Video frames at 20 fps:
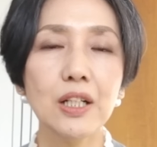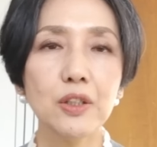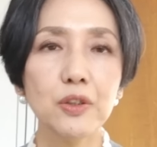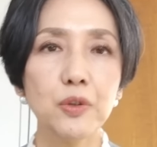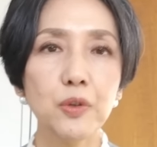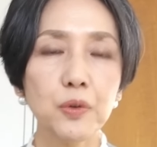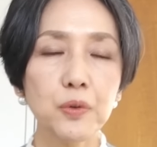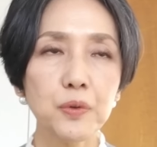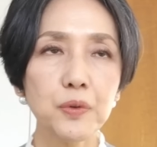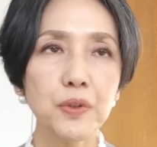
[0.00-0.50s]

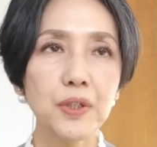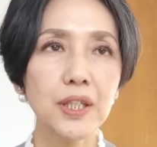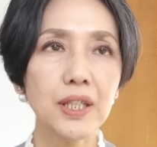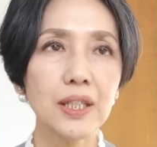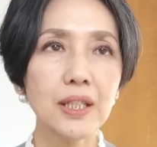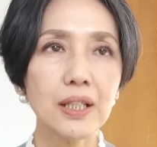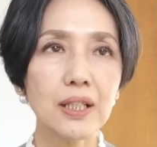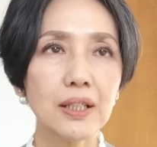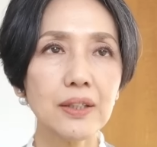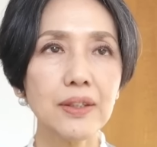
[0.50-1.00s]

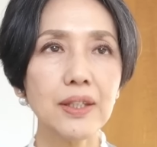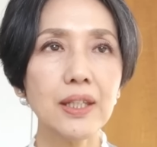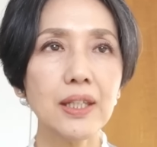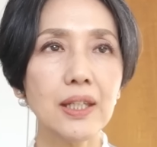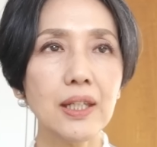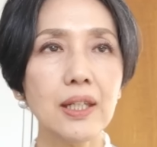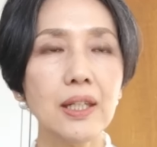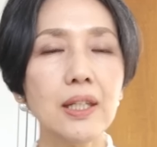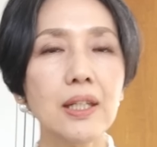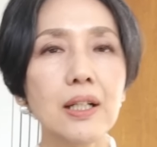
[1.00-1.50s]
ロングヘア
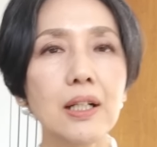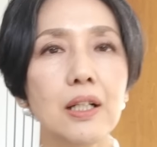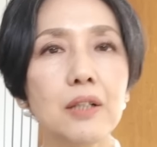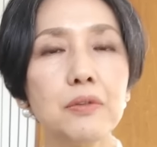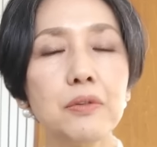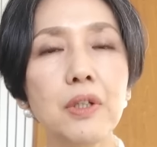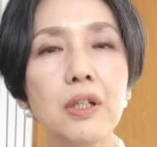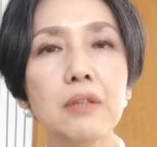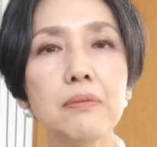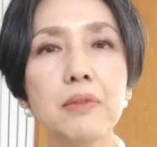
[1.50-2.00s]
であ
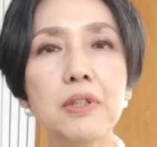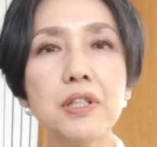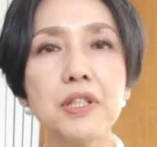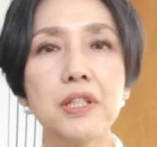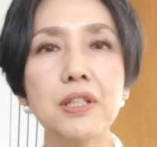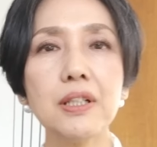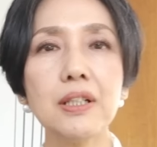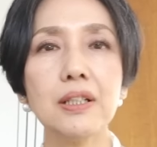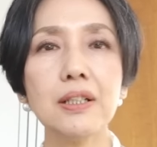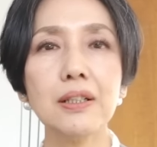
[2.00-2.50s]
羨ま
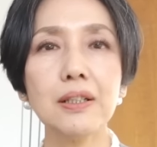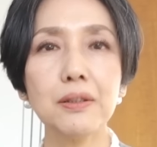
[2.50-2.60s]
しがら